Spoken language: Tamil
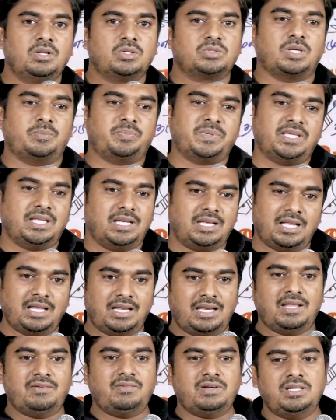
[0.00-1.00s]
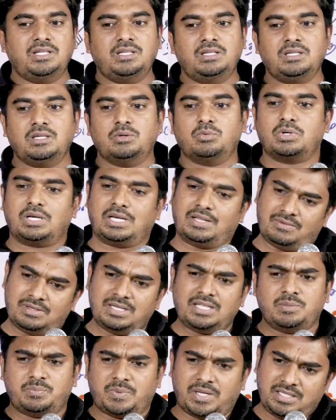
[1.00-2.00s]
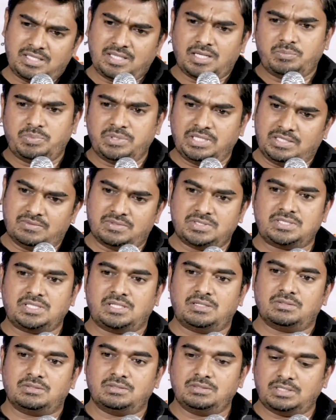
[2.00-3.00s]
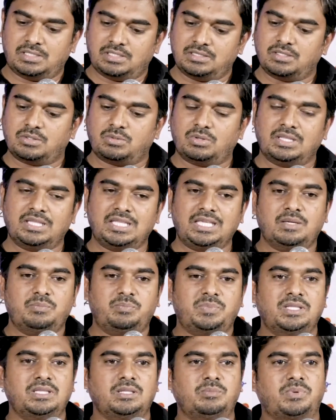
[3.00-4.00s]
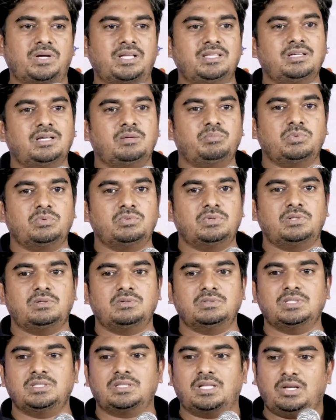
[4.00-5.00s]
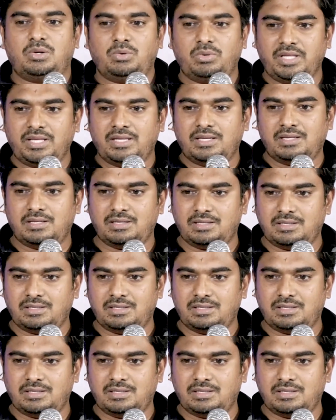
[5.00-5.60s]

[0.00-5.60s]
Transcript: ஸோ அப்போ எல்லா லெவல்லையும் நீங்கள் ஒரு லெவலில் அது பாதுகாப்பு நீங்கள் வச்சாலும் அந்த குழந்தைக்கு எப்போ அந்த பாதுகாப்பு உணர்வு வந்து தன்னுடைய